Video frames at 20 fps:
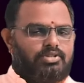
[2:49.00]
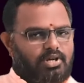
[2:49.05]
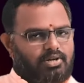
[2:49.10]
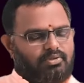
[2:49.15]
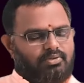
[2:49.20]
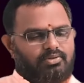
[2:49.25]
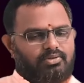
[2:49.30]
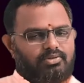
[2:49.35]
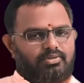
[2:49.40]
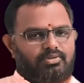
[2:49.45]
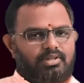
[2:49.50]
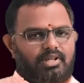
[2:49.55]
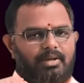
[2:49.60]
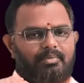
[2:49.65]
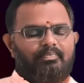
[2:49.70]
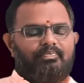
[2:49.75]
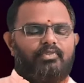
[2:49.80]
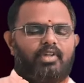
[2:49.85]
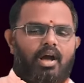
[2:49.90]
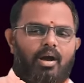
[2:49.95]
జరుగుతుంది
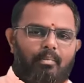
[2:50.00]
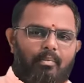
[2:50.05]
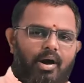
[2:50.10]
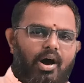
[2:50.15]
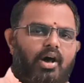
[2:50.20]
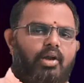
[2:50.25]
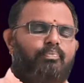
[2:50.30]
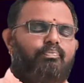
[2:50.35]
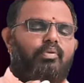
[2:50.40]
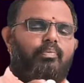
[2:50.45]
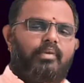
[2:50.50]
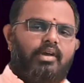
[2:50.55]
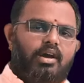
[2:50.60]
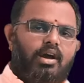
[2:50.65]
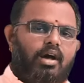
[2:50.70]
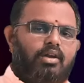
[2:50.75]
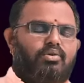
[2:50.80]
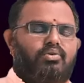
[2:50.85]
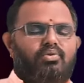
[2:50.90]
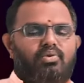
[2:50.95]
ఆ మార్పు
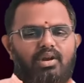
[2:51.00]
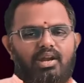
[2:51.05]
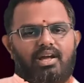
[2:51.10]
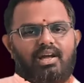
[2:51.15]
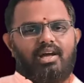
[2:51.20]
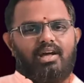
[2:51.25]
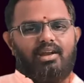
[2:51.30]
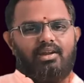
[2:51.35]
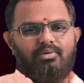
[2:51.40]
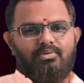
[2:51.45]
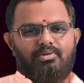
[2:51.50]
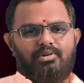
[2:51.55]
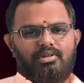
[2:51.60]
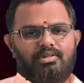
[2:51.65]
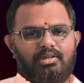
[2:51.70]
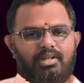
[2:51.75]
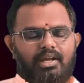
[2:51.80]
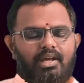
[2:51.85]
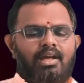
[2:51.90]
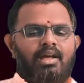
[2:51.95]
మీకు అనుకూలంగానే
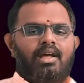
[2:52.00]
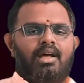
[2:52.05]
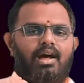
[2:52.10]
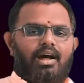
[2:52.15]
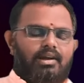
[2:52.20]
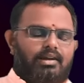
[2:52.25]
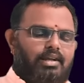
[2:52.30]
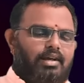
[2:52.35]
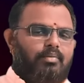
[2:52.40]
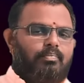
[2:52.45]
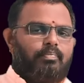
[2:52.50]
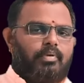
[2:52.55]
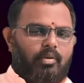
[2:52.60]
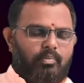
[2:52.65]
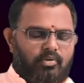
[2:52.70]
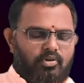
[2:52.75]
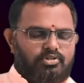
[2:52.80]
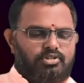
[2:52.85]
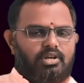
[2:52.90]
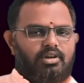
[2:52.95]
ఉంటుంది అంటే
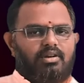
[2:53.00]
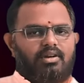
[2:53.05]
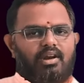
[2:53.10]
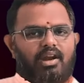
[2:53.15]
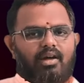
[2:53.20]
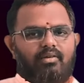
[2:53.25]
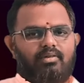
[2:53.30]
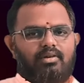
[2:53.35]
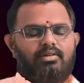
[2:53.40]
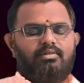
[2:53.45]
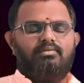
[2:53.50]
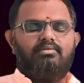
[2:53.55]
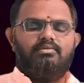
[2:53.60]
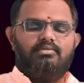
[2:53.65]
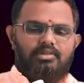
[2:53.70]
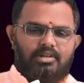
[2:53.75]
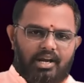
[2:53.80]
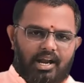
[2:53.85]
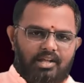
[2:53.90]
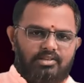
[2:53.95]
ప్రమోషన్లు రావడం
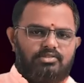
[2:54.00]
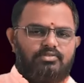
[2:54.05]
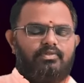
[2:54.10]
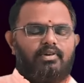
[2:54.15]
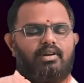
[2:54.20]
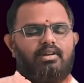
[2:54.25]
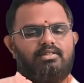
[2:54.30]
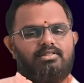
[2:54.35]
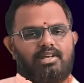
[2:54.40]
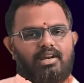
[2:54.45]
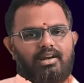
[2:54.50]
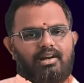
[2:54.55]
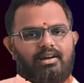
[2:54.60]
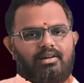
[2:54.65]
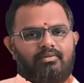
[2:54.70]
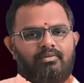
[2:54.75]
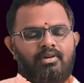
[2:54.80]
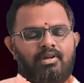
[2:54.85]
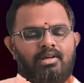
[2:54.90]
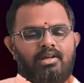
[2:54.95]
ట్రాన్స్ఫర్లు
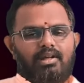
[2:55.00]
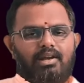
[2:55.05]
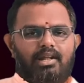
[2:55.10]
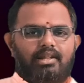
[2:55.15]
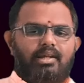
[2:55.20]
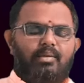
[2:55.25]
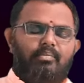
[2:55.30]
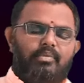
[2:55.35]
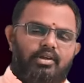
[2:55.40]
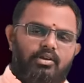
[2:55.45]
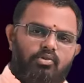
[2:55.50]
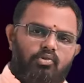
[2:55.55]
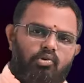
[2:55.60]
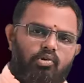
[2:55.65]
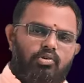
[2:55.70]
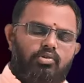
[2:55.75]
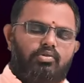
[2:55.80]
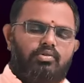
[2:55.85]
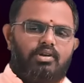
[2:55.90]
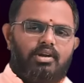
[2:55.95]
జరగడం లేదా మీరు
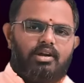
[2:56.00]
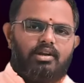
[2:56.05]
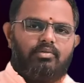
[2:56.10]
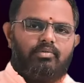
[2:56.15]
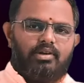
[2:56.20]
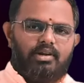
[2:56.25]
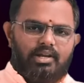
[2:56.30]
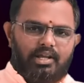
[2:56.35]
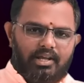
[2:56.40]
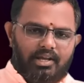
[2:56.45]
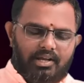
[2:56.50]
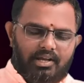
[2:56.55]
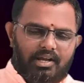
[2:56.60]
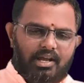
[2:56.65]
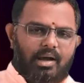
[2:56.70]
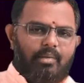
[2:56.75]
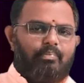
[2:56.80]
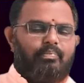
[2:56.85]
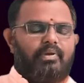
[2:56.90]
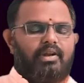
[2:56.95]
కోరుకున్నటువంటి
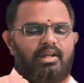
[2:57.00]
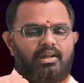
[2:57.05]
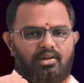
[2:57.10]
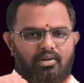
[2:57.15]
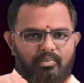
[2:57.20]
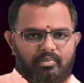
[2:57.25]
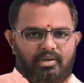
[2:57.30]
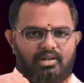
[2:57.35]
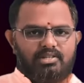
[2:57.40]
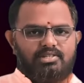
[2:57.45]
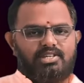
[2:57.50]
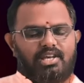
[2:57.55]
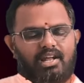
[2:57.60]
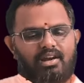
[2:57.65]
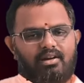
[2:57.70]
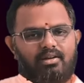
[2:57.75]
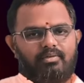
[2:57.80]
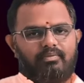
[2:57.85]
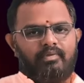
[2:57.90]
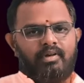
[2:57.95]
కంపెనీలో మీరు
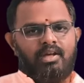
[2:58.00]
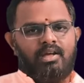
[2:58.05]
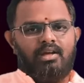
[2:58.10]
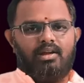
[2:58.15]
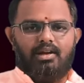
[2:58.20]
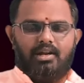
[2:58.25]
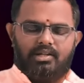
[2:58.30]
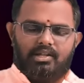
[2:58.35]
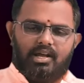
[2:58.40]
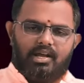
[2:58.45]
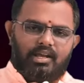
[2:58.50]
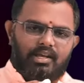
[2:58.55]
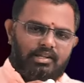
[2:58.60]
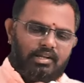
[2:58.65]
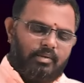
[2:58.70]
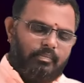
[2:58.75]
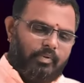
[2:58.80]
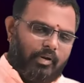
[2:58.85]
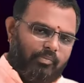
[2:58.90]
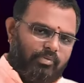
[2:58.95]
చేరడం లేదా
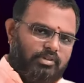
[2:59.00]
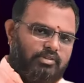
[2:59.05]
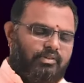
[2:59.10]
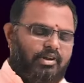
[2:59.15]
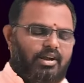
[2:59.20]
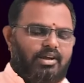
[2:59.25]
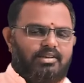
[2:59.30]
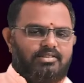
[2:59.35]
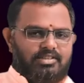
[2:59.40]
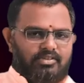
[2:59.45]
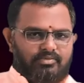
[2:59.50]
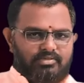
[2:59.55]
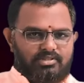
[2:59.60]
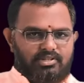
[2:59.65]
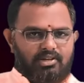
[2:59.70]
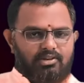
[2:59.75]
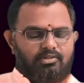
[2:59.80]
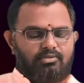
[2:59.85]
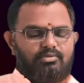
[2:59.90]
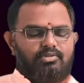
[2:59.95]
ఏదైనా ప్రభుత్వ రంగ
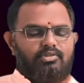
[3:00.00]
సంస్థల్లో